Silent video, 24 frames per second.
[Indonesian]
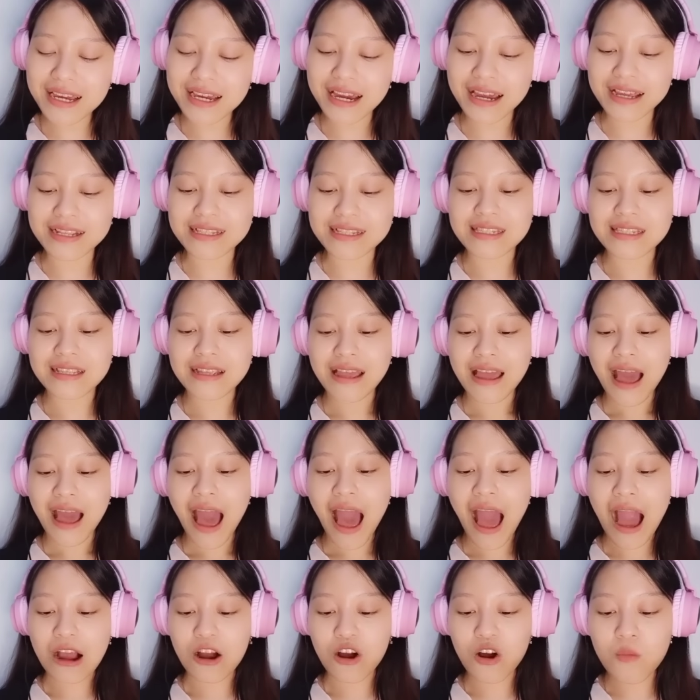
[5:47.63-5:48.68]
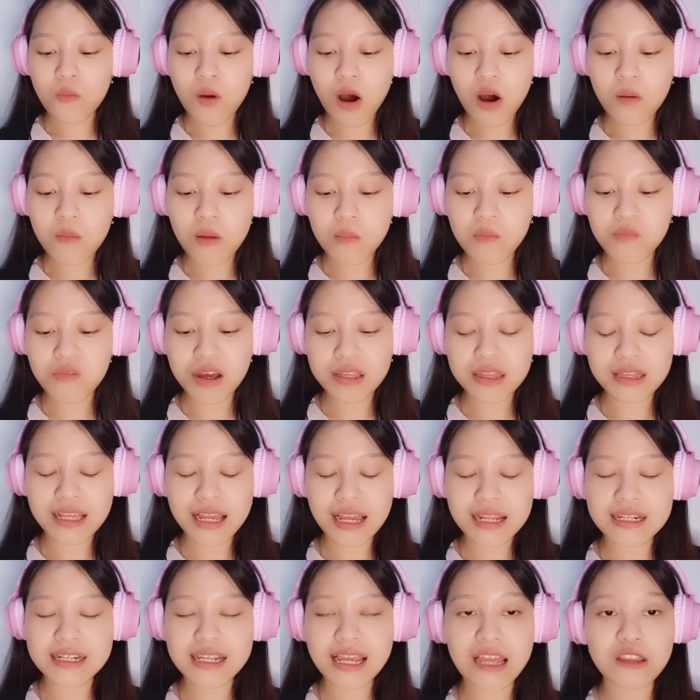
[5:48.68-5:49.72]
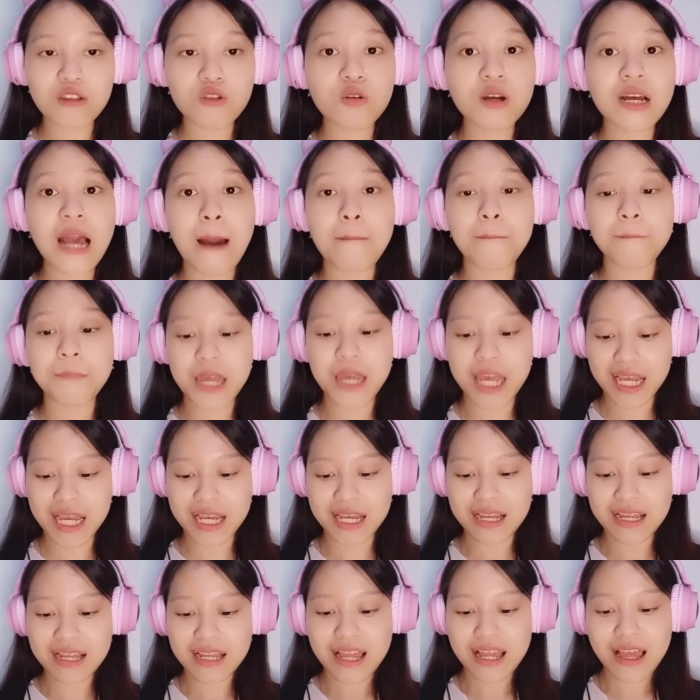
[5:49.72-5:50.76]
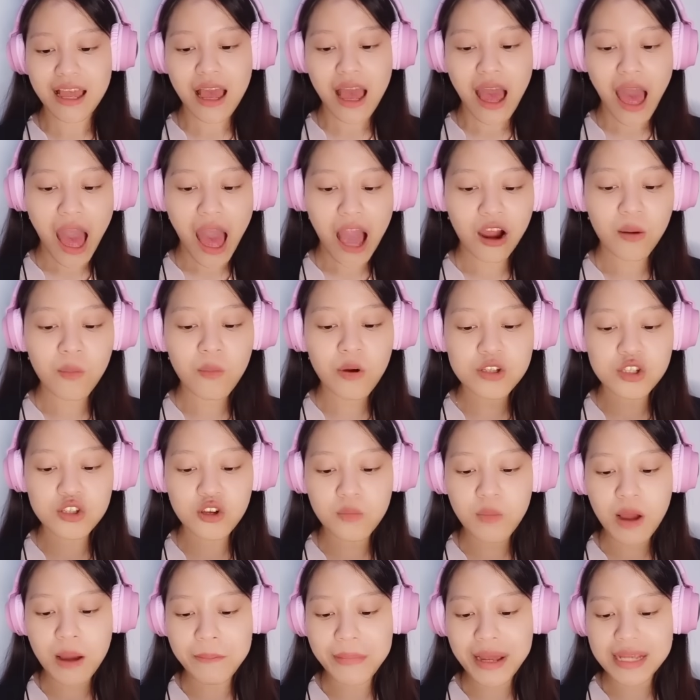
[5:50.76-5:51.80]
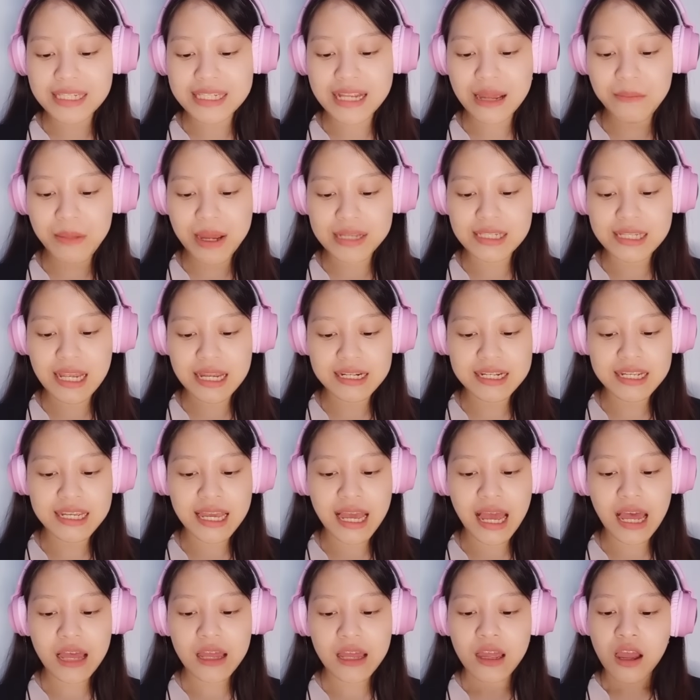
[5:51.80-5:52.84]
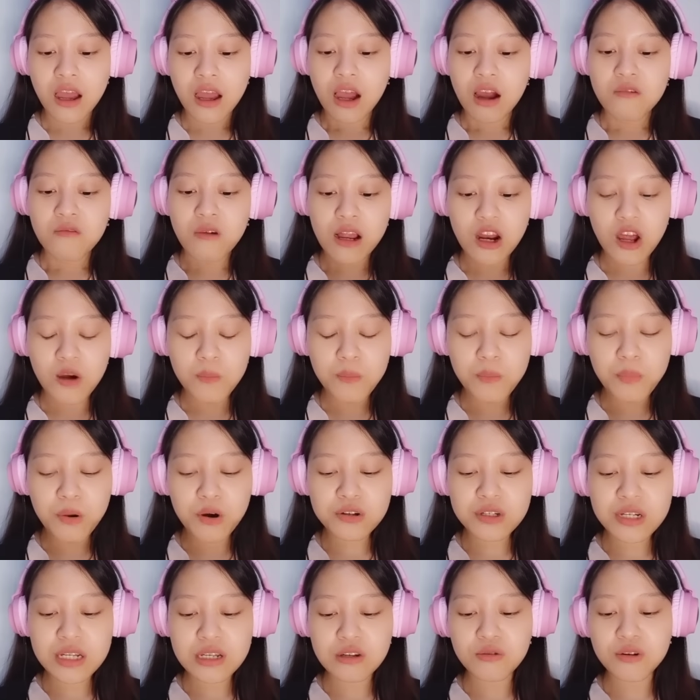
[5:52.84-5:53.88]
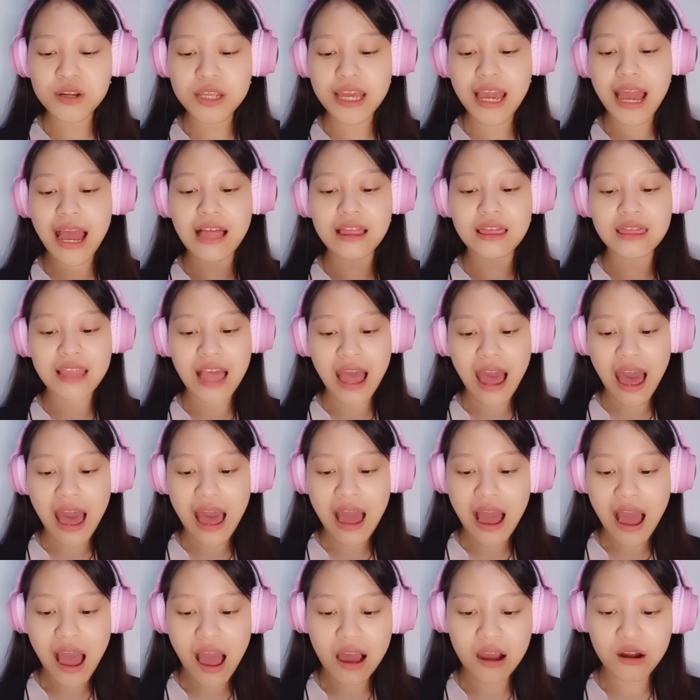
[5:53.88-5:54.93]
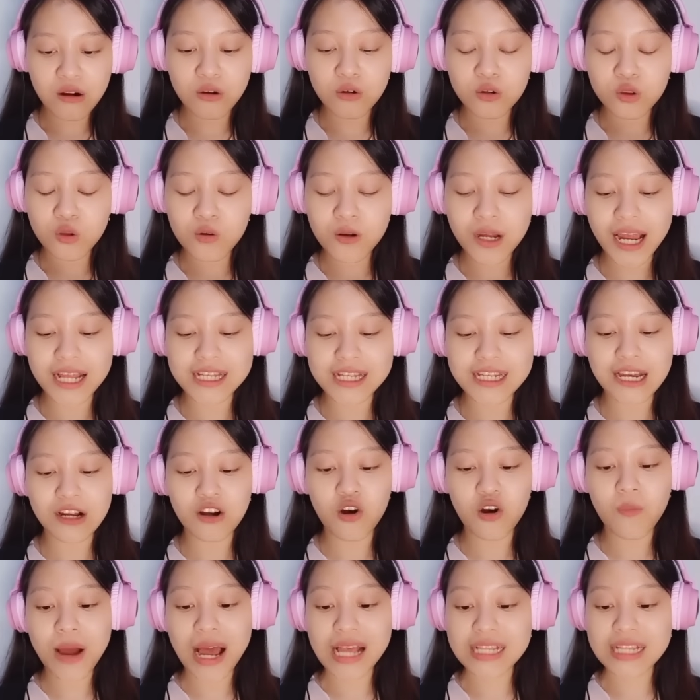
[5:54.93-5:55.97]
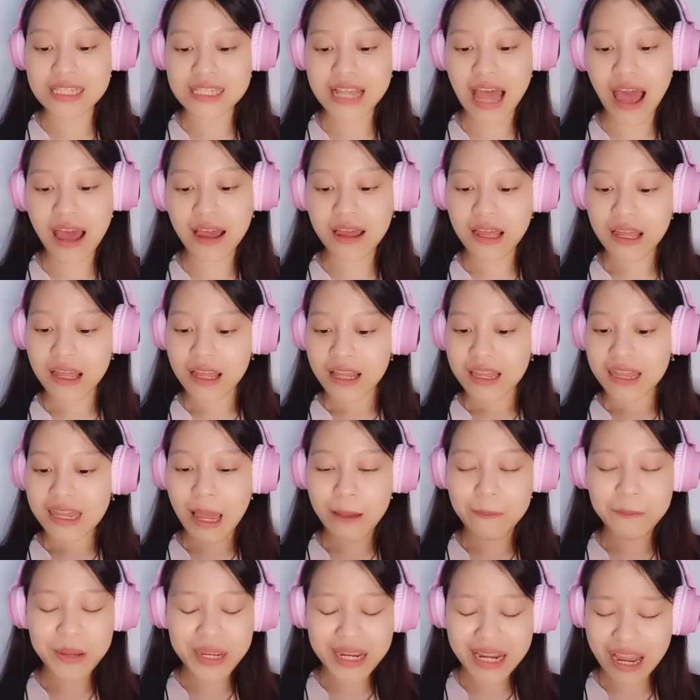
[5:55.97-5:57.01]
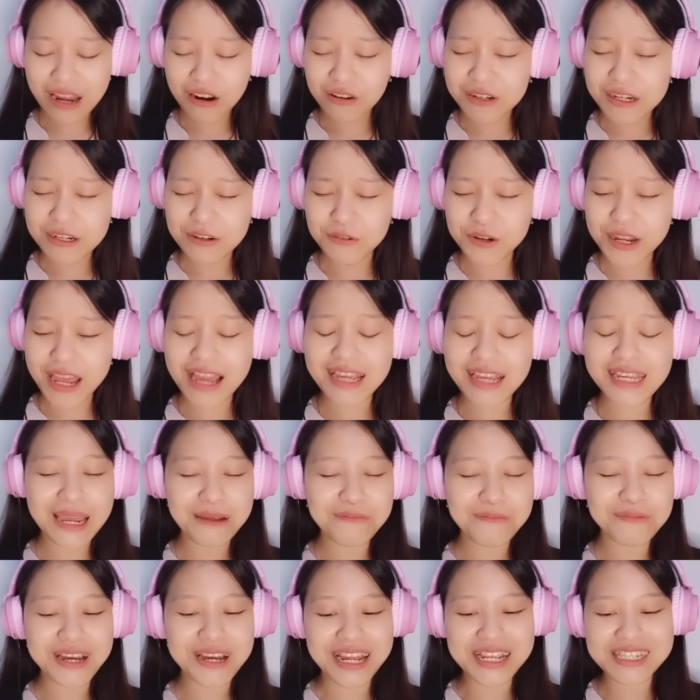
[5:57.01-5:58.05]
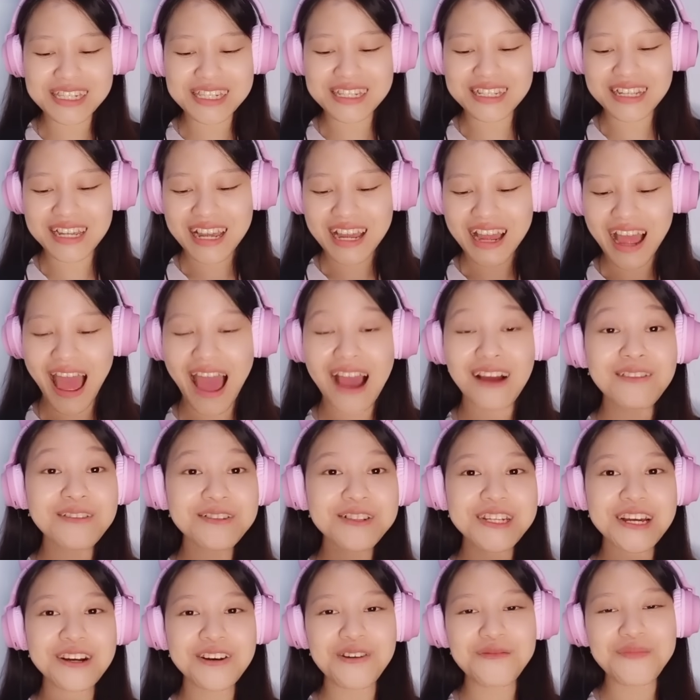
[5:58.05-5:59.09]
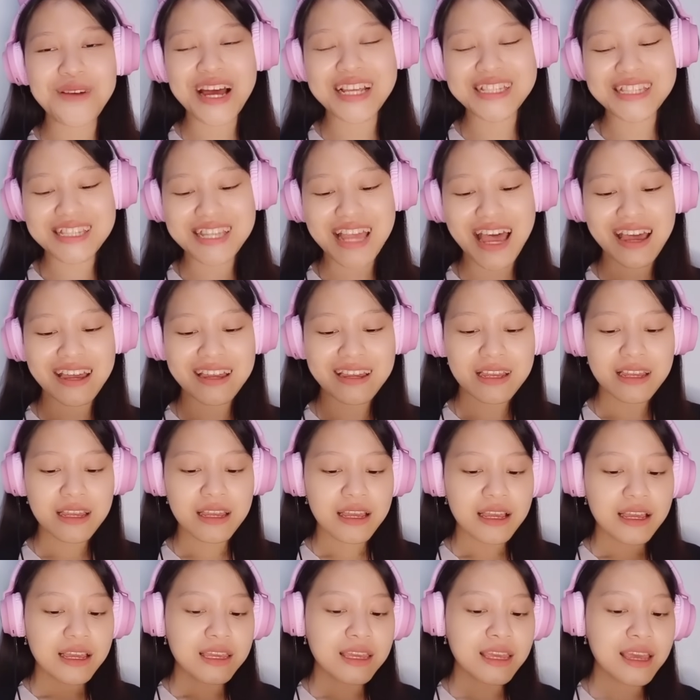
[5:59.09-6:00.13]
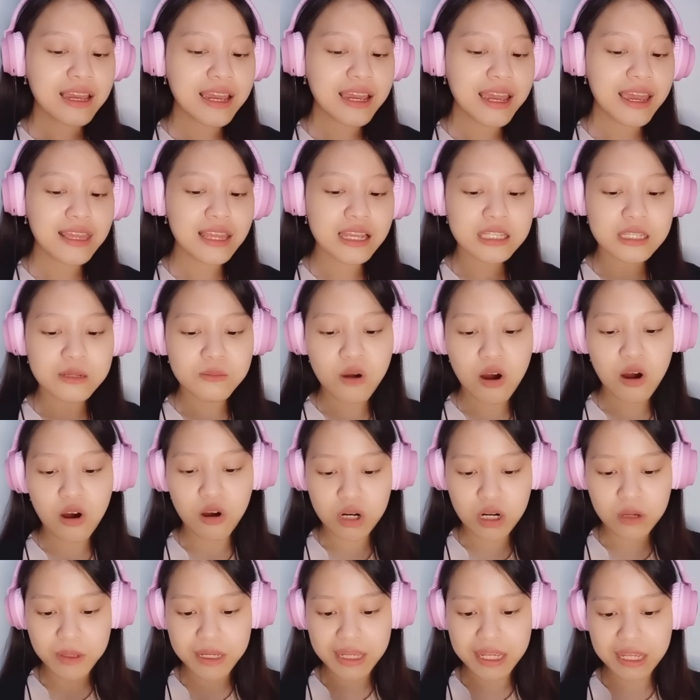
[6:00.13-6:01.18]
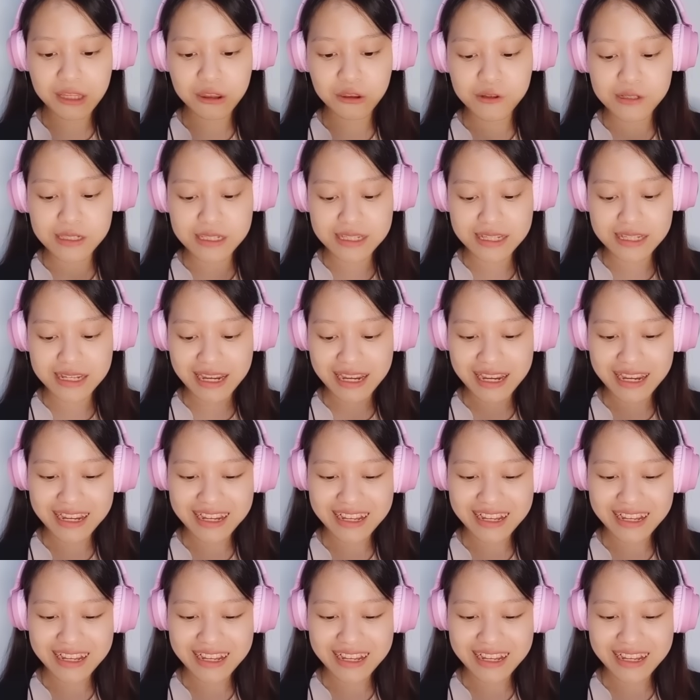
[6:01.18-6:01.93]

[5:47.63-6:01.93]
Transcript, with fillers: guys, aku mau membuatkan dia itu cupcake. Aku mau coba masak-masak nih ya. Walaupun di dunia nyata, aku tuh nggak jago masak. Tapi kalau di dunia game guys, aku jago masak. Ya kayaknya semua orang begitu sih.